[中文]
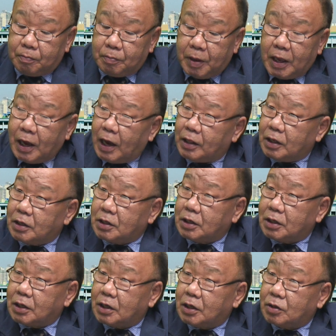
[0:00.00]
北韩的这
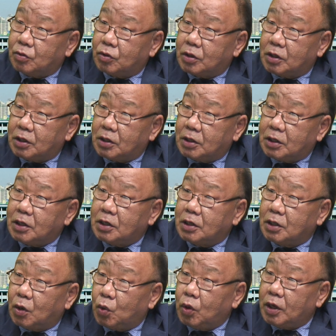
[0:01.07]
个就是进
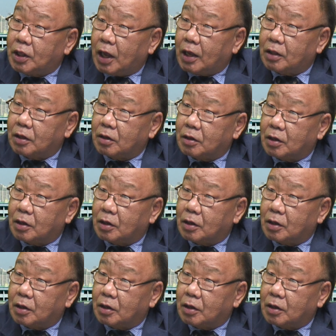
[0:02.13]
行的会谈，